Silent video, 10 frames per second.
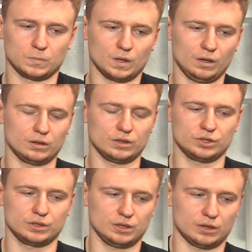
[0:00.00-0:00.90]
Да я
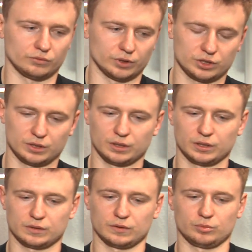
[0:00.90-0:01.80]
даже не знаю, в каждой
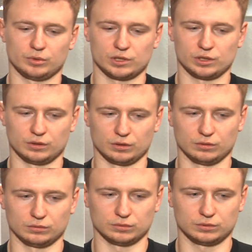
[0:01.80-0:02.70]
игре свои причины,
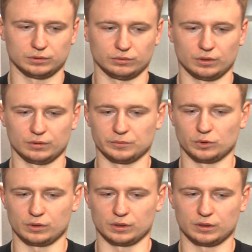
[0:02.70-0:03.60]
но сегодня
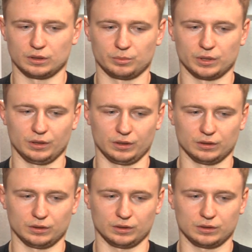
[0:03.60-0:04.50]
немного не натерпели
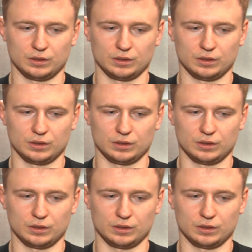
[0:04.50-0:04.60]
где-то.